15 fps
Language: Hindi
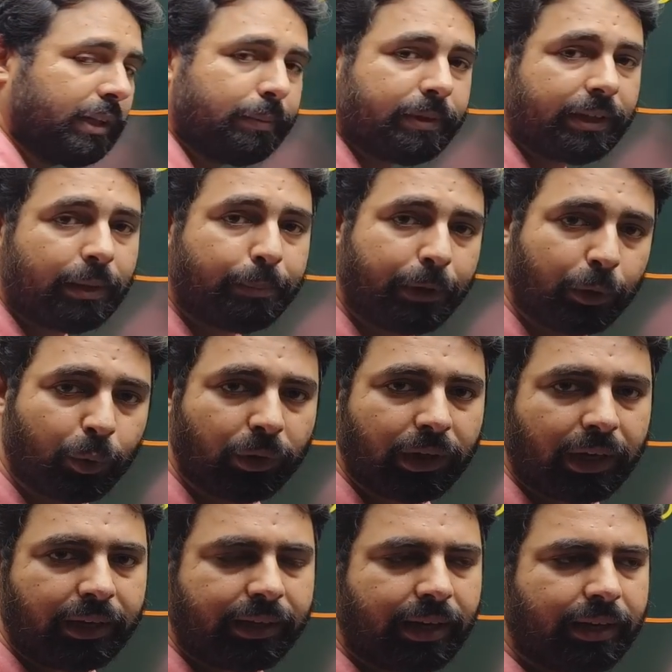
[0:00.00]
मतलब ये बिल्कुल
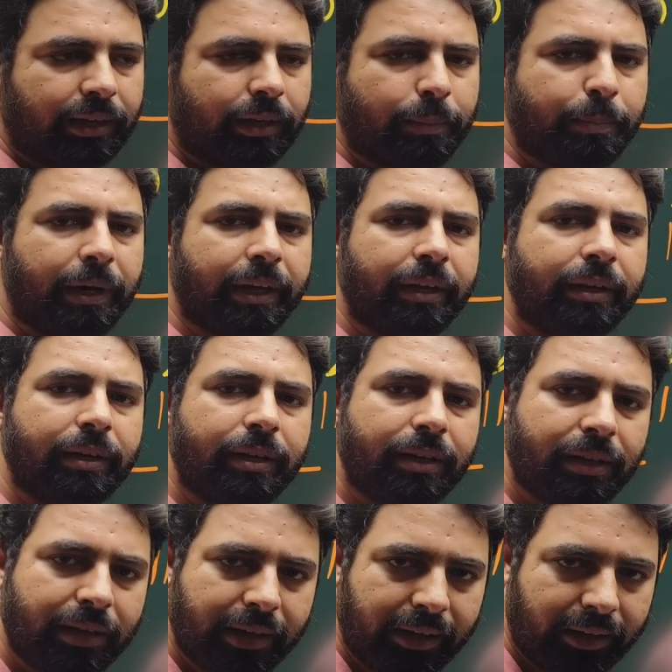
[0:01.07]
ना निकालें कि बढ़नी
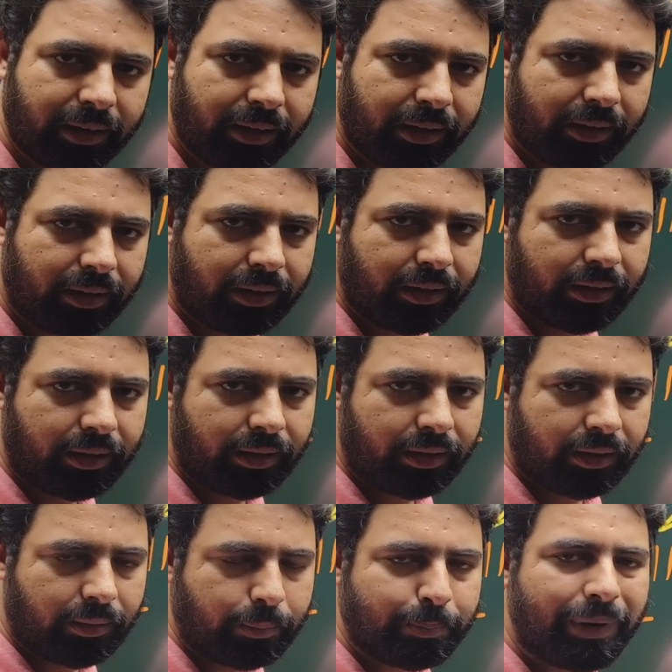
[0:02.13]
ही है
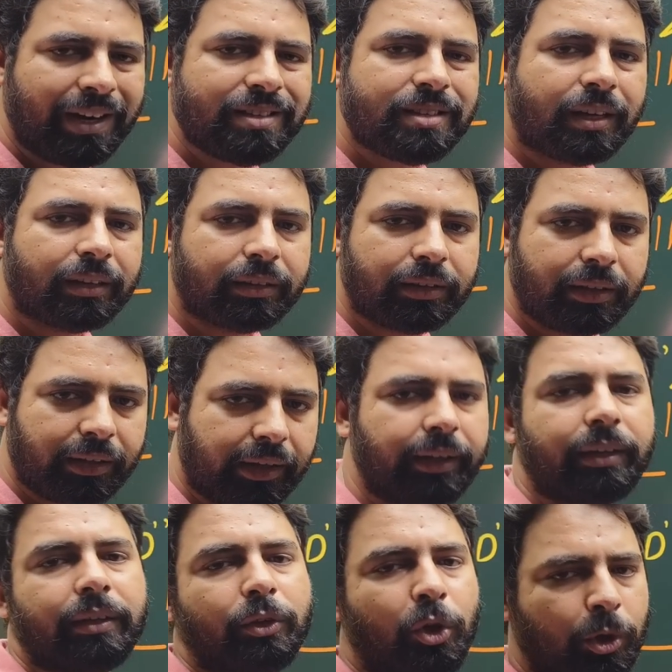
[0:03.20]
बढ़ सकती
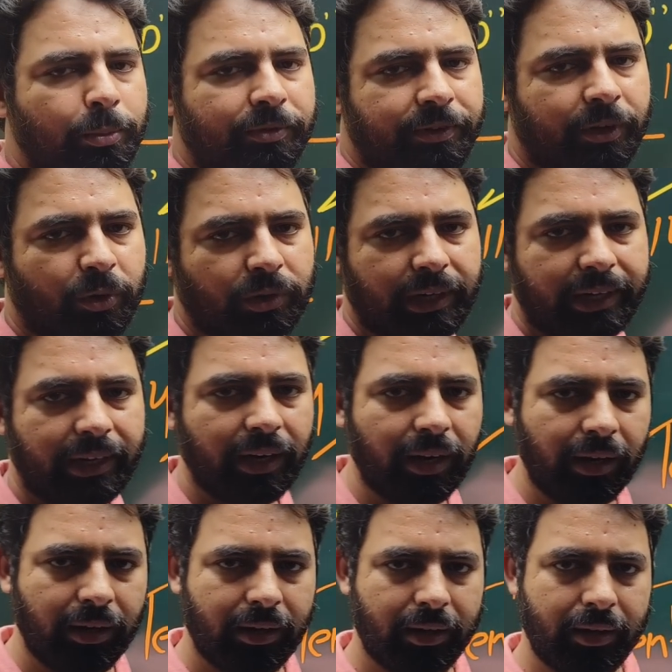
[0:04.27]
हैं दोनों में फर्क हो जाएगा
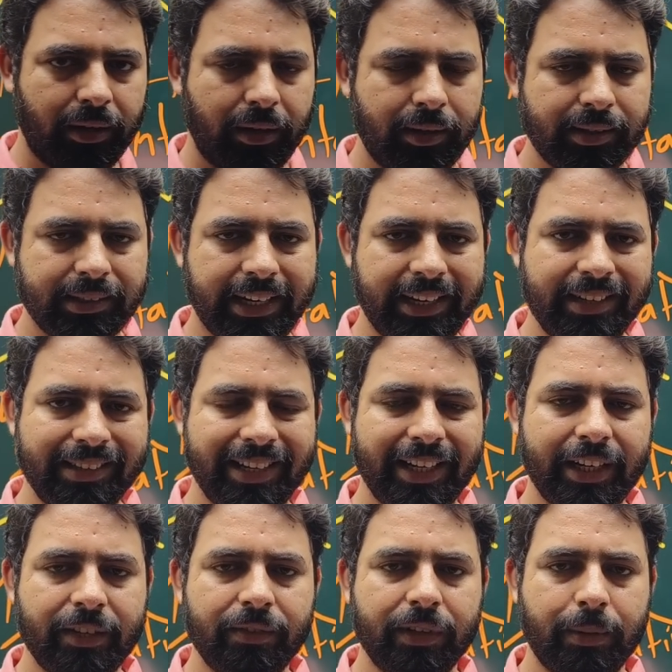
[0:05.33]
ना
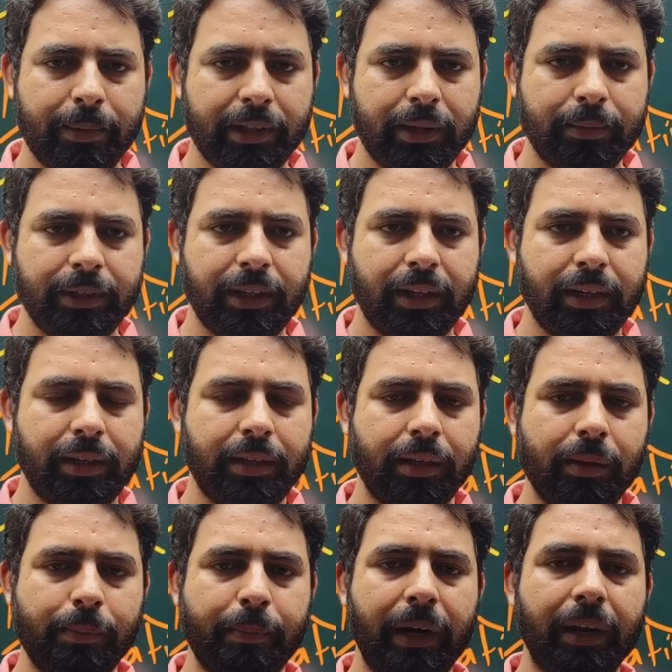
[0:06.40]
टेंटेटिव का मतलब ये नहीं है
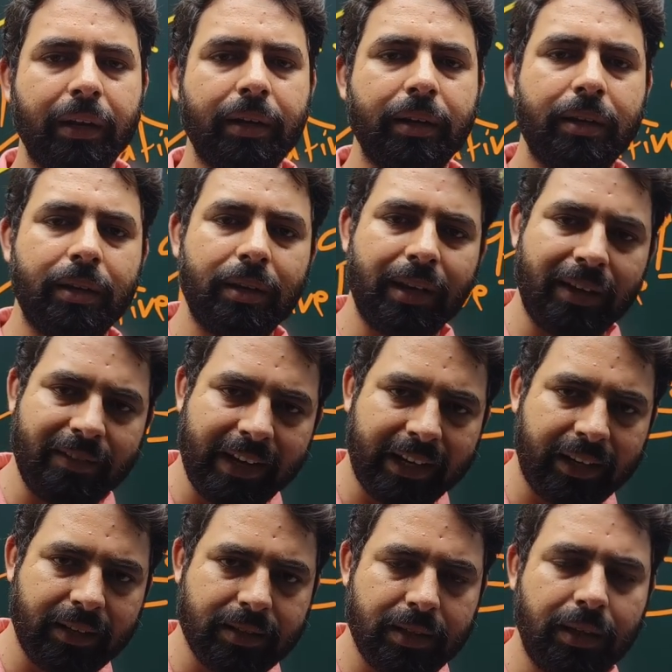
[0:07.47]
कि बढ़नी ही है
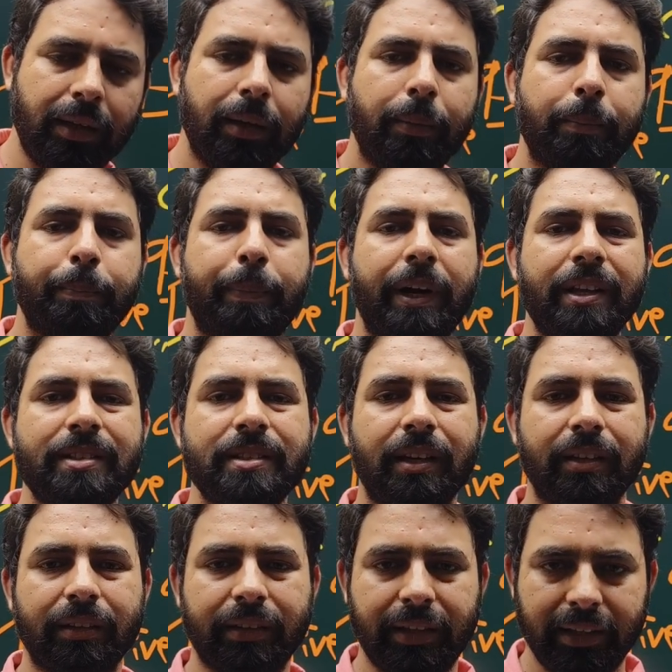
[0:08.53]
वैकेंसी बढ़
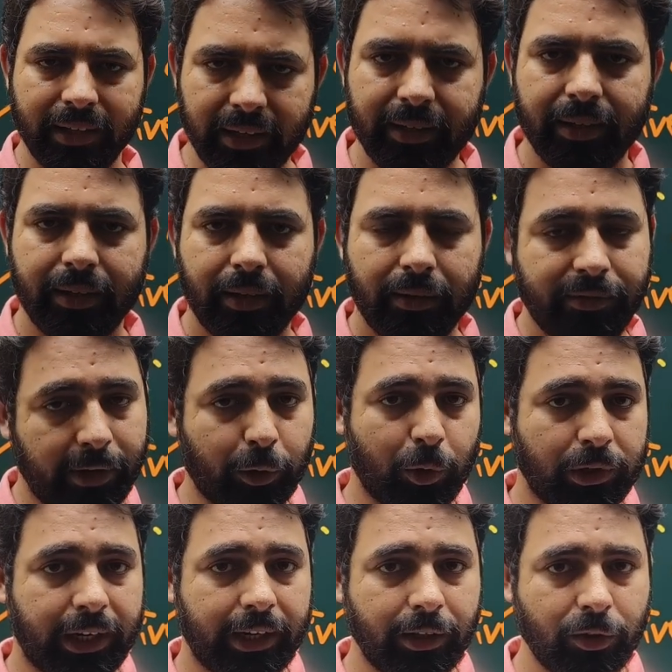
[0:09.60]
सकती हैं फर्क
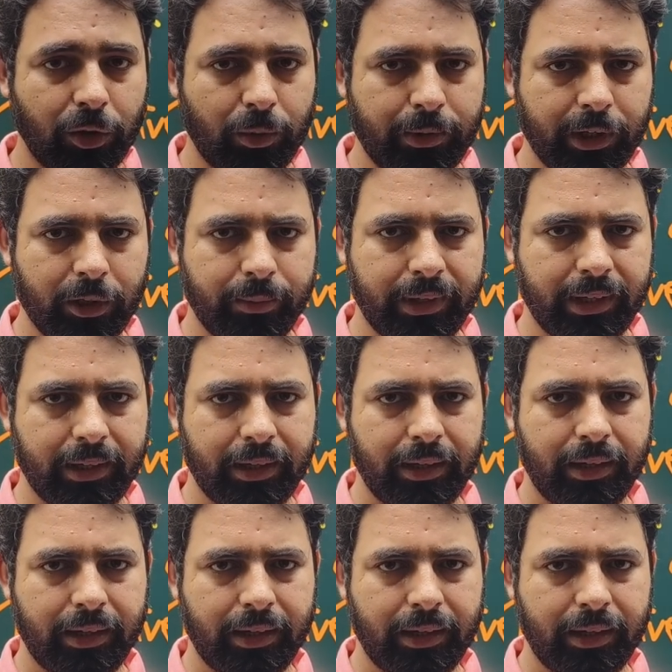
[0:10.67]
हो जाएगा दोनों बातों में